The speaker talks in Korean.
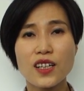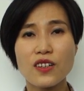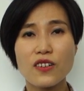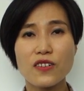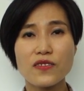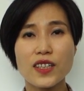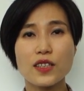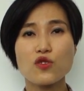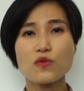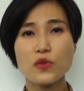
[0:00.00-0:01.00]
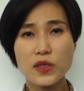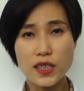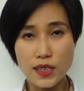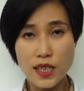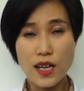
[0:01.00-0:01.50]
어, 근 네, 충분히
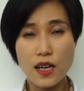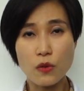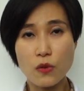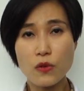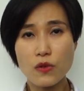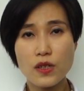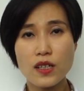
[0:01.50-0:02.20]
이해하고